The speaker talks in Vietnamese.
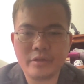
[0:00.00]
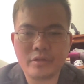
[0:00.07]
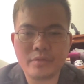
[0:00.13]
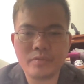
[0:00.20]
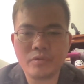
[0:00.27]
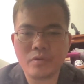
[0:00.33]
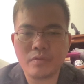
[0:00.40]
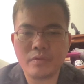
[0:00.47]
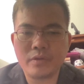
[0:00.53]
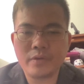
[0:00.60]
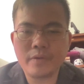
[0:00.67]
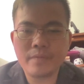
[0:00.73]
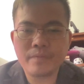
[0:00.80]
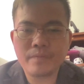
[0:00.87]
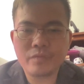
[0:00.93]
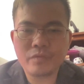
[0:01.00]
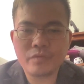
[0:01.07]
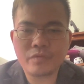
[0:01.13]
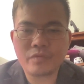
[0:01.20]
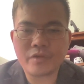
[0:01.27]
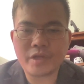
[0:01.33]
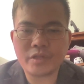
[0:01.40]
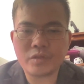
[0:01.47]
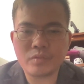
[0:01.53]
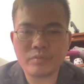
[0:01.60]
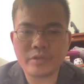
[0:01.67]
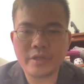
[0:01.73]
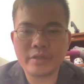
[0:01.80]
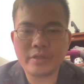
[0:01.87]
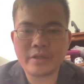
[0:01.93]
tiếp xúc và xúc
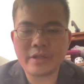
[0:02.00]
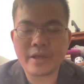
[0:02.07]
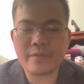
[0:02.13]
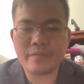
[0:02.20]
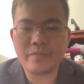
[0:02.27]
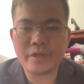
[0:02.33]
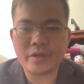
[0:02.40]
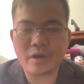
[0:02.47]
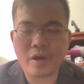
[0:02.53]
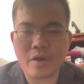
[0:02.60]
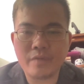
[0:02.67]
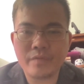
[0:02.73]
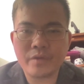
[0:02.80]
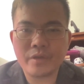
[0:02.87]
tiến làm việc đó.